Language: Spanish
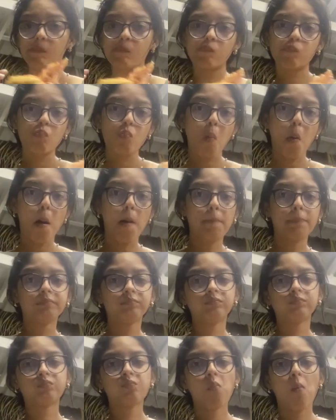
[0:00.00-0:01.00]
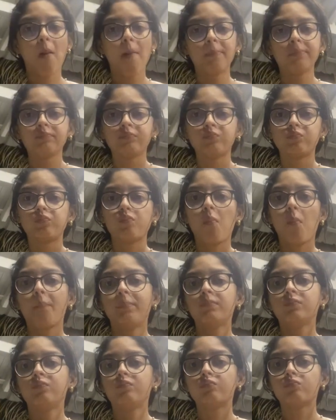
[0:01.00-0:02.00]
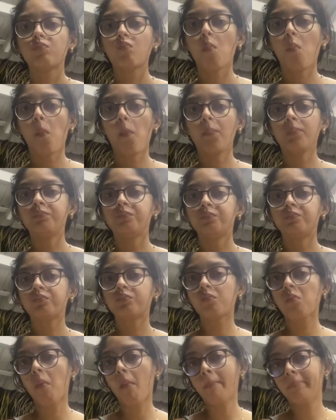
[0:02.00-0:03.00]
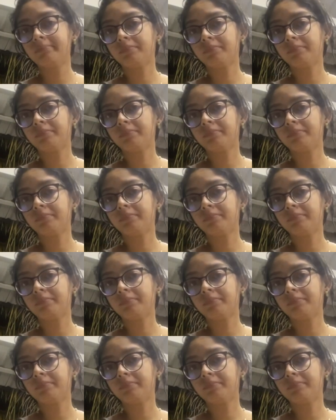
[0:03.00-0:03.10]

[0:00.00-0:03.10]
pagando los 300 y los 800 por una